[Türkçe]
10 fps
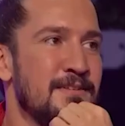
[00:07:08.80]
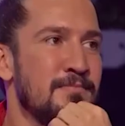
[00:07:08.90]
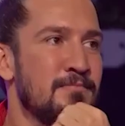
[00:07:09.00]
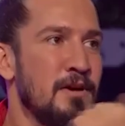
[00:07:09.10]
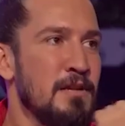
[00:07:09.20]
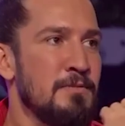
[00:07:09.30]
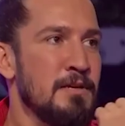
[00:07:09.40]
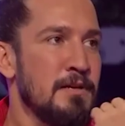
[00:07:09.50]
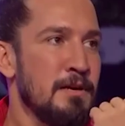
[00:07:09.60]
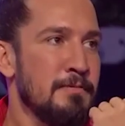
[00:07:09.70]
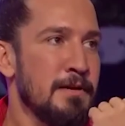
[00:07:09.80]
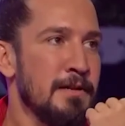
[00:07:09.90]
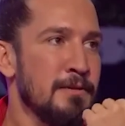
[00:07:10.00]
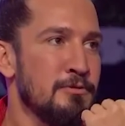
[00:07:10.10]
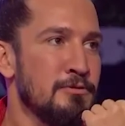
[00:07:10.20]
bağlama iyi galiba.
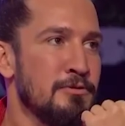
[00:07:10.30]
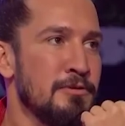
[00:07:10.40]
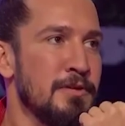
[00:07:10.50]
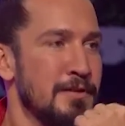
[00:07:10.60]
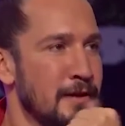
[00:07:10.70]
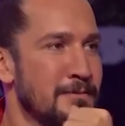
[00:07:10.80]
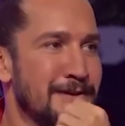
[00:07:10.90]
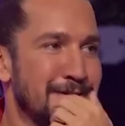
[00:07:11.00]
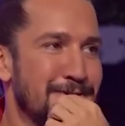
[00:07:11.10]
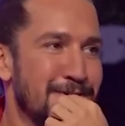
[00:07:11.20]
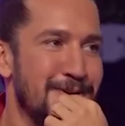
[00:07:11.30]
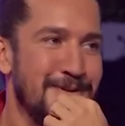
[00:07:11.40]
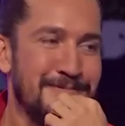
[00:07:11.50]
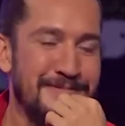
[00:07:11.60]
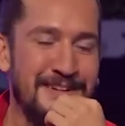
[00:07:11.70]
Herhalde onu Daha başka icatların var mı diyor